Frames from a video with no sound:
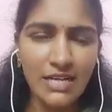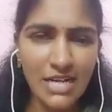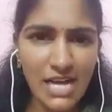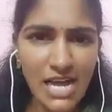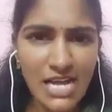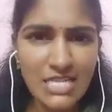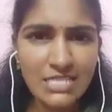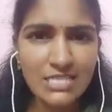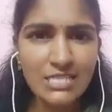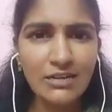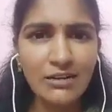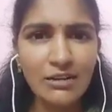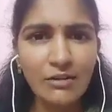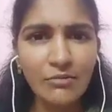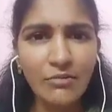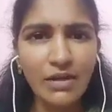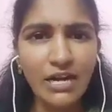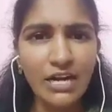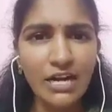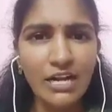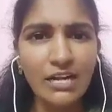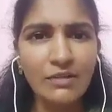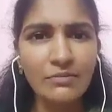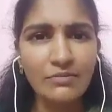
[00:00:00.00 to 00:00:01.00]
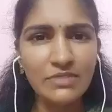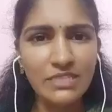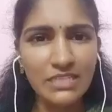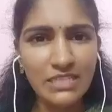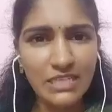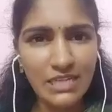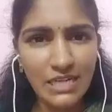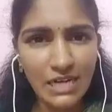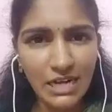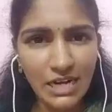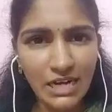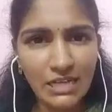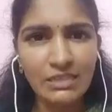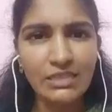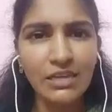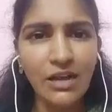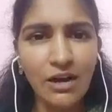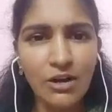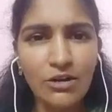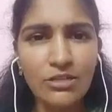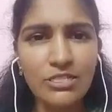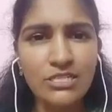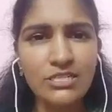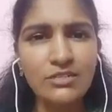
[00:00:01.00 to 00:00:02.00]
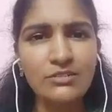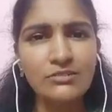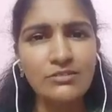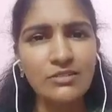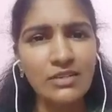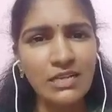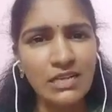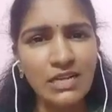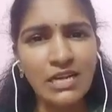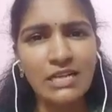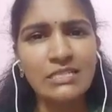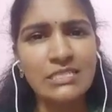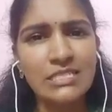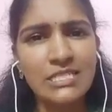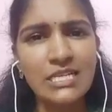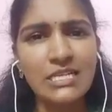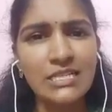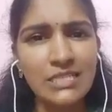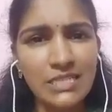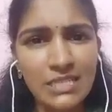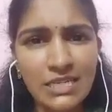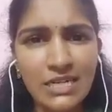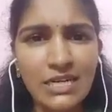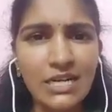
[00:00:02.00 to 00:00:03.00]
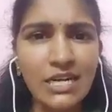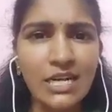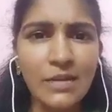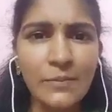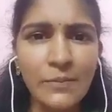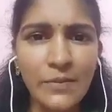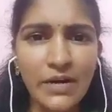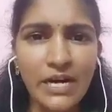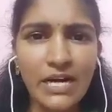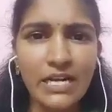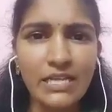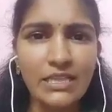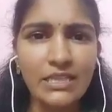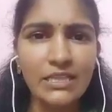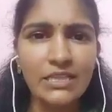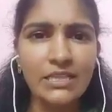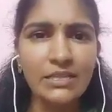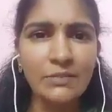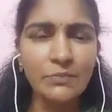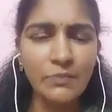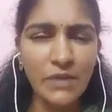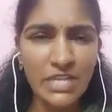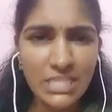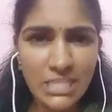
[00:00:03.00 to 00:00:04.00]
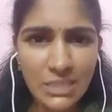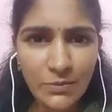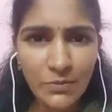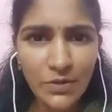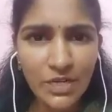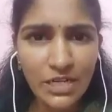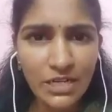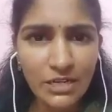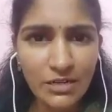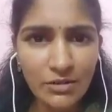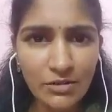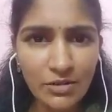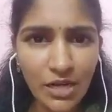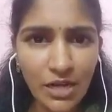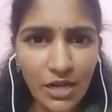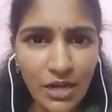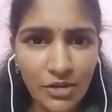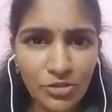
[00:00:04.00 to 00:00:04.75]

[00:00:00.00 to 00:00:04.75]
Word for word: రాష్ట్రంలో మహిళల మీద ఈ రకంగా దాడులు జరుగుతున్నాయి గంజా ఏర్లై పారుతుంది పసిబిడ్డలు